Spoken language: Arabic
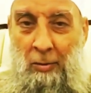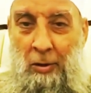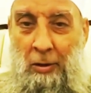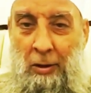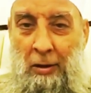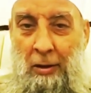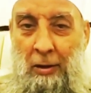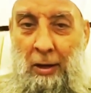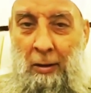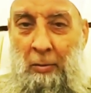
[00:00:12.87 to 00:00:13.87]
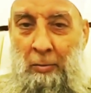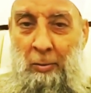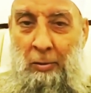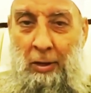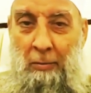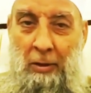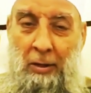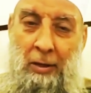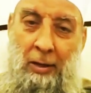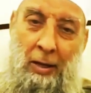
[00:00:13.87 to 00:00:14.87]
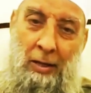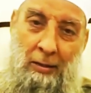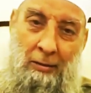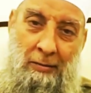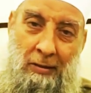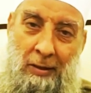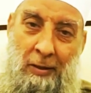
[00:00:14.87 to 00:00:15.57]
وأحببتك من حديثه